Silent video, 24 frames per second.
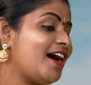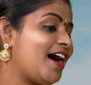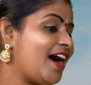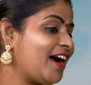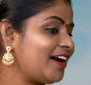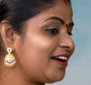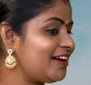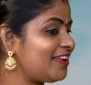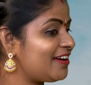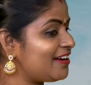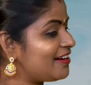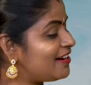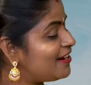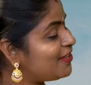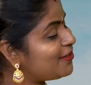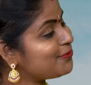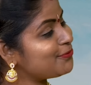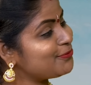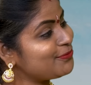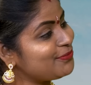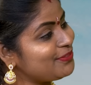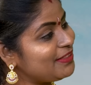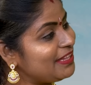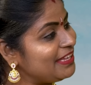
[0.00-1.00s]
అక్కడక్కడ
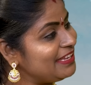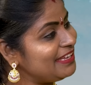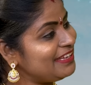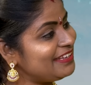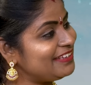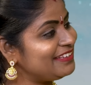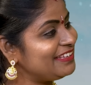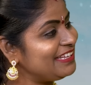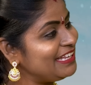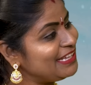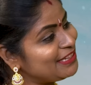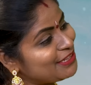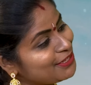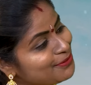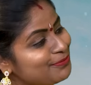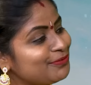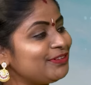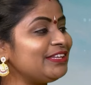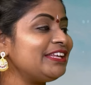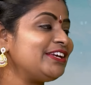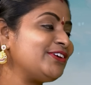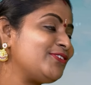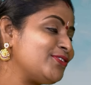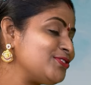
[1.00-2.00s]
ఉంది
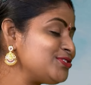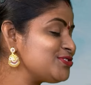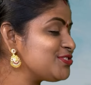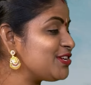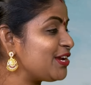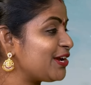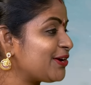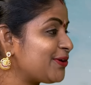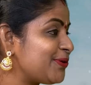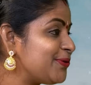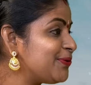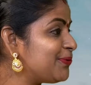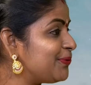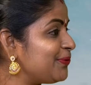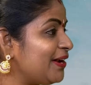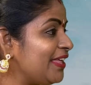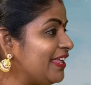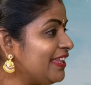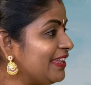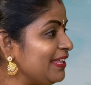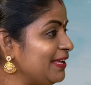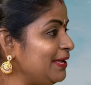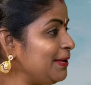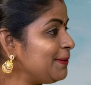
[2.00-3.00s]
ఇంతకుముందు ఇంకొంచెం ఎక్కువ
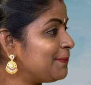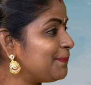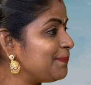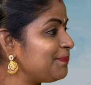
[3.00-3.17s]
ఉండేది